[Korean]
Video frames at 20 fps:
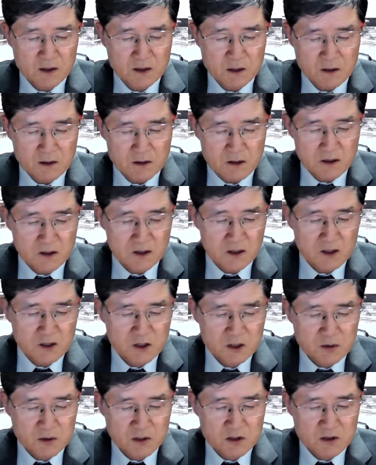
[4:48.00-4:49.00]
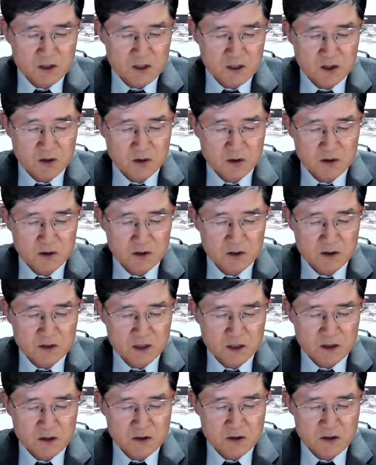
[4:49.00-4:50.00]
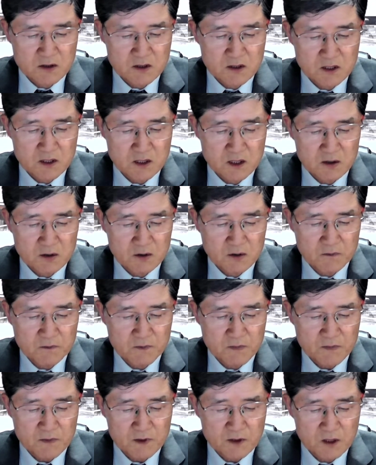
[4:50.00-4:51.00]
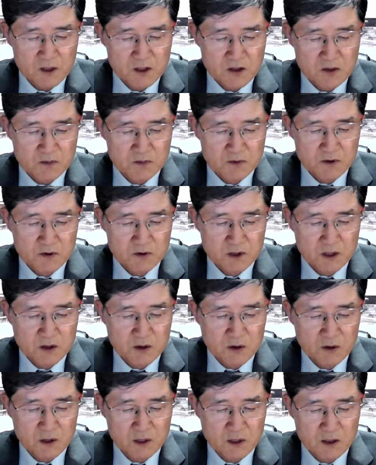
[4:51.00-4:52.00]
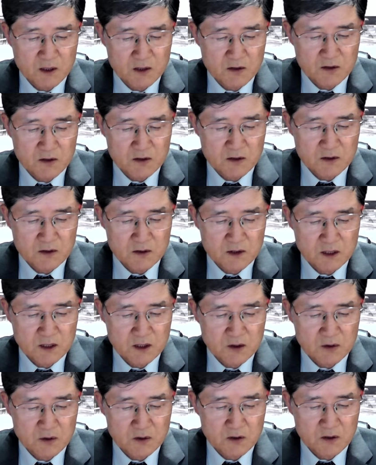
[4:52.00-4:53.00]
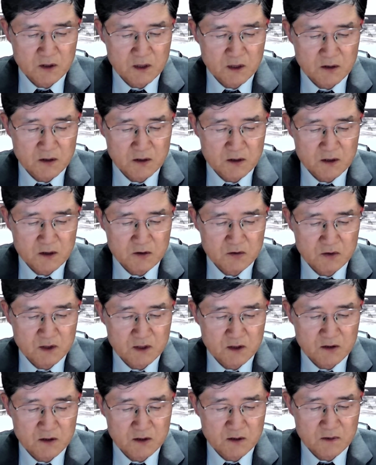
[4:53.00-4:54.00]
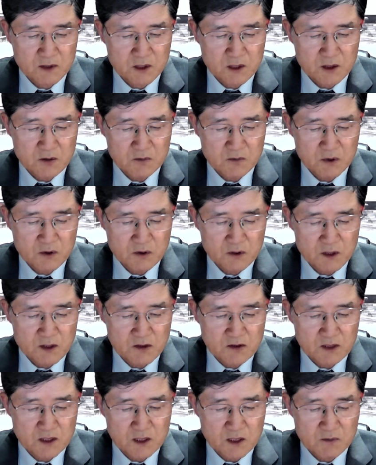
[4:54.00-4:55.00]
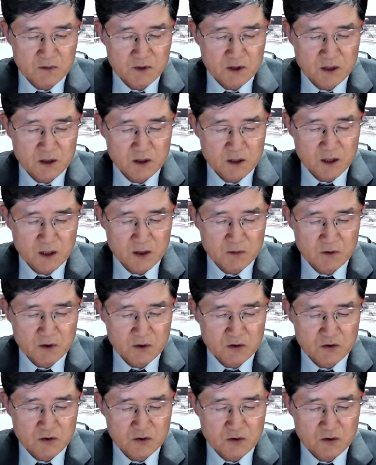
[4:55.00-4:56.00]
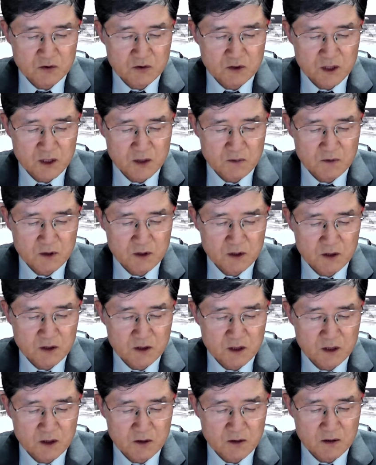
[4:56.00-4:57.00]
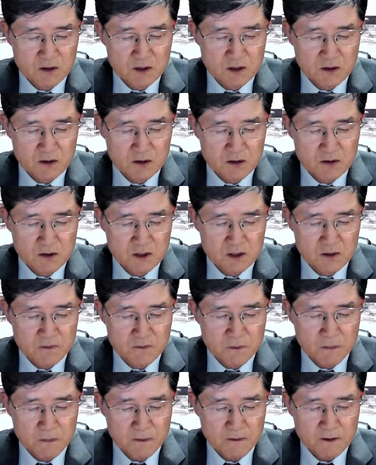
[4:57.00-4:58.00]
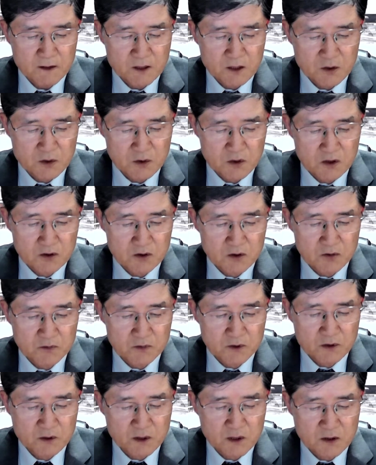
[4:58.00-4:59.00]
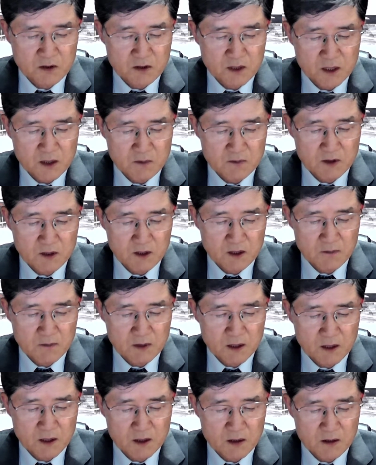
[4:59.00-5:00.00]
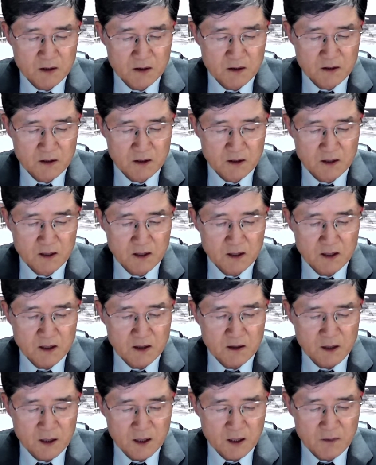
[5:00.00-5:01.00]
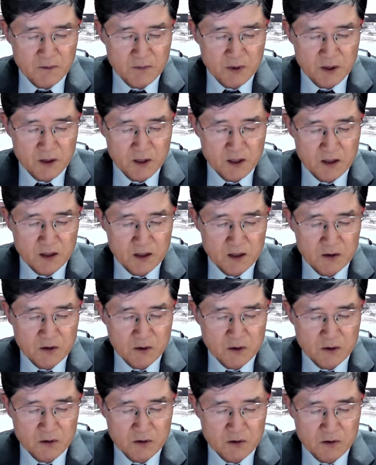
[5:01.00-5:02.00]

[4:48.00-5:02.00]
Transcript: 들가시와 찔레로 너희 살을 찌질이라 하고 거기서 번외를 올라가서 그들에게도 그같이 구한즉 번외일 사람들의 대답도 숙구 사람들의 대답과 같은지라 기도원이 또 번외일 사람들에게 말하 이르되 내가 평안히 돌아올